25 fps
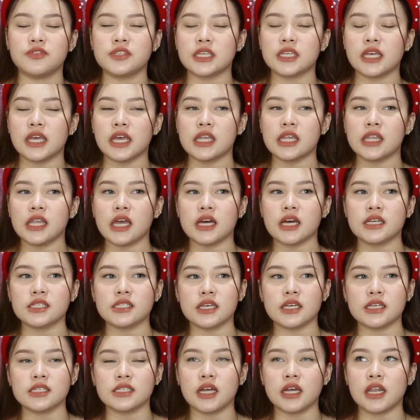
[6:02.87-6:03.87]
skin
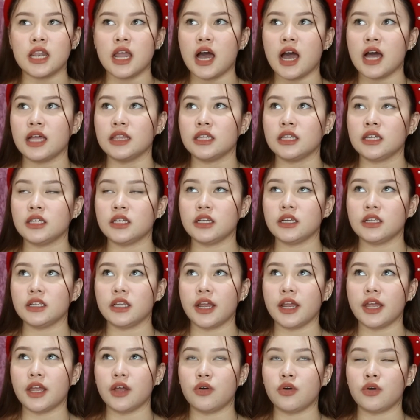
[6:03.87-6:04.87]
kasi sa lahat ng
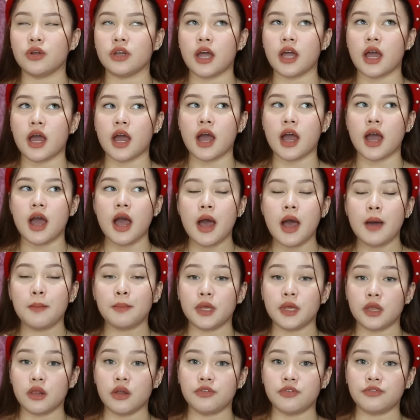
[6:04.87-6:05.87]
natry ko na
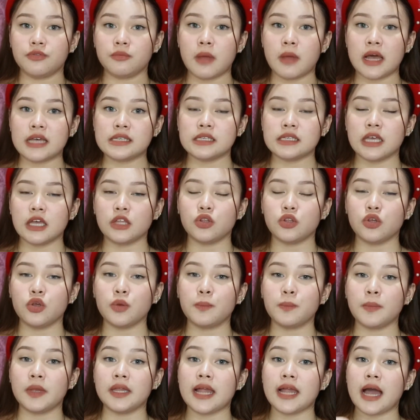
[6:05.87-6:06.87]
peel-off mask, ito
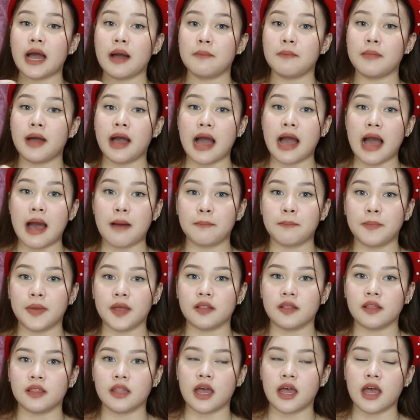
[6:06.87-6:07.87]
yung
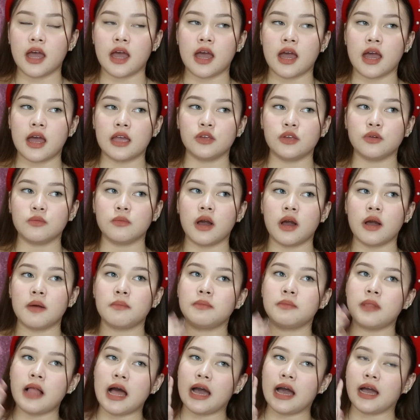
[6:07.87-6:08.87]
pinakamakapit na yung mga
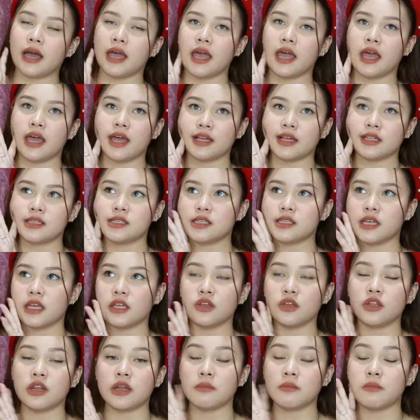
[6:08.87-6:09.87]
blackheads
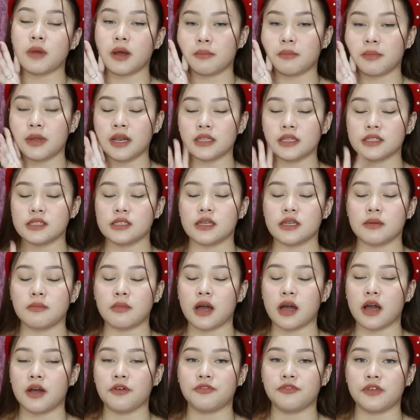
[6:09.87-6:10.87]
and yung nagbabalat sa
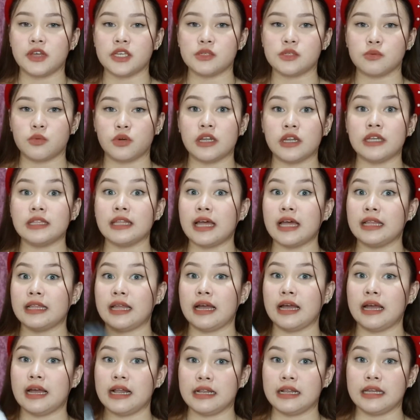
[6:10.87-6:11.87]
mga face mo.
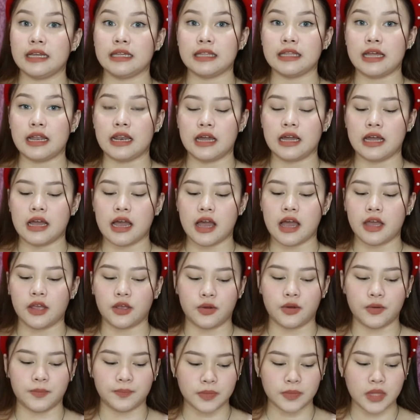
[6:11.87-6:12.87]
Natatanggal niya talaga
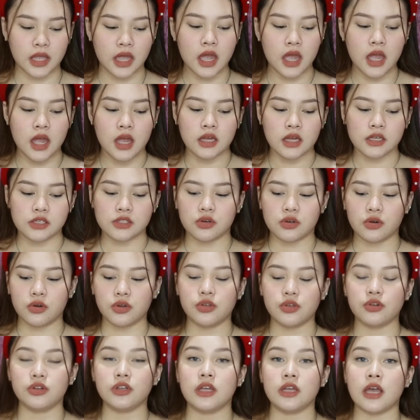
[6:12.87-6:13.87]
yun. So,
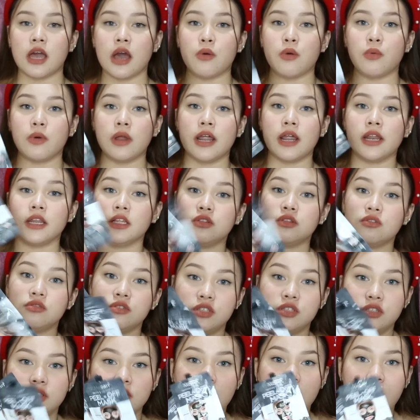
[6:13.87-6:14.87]
yun nga, wala na itong
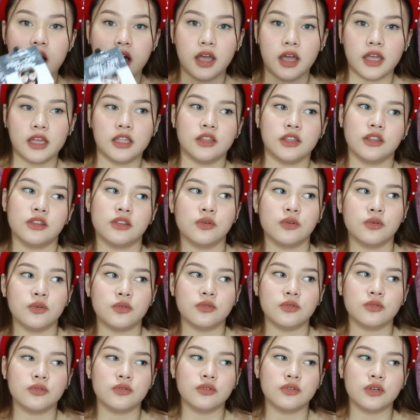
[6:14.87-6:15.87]
stock. And
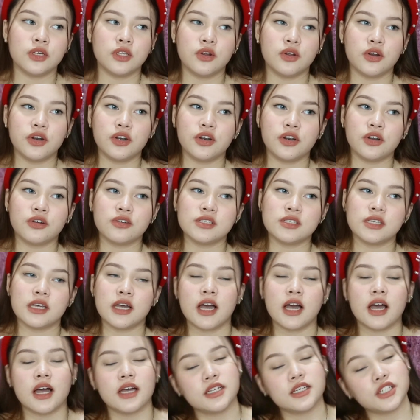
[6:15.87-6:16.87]
nung in-order ko
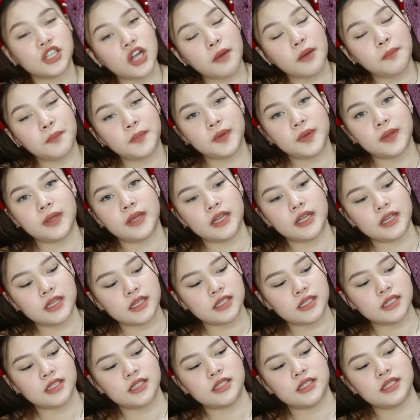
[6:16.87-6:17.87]
sa Shopee
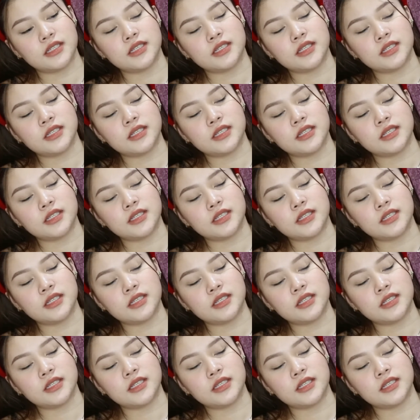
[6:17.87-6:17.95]
is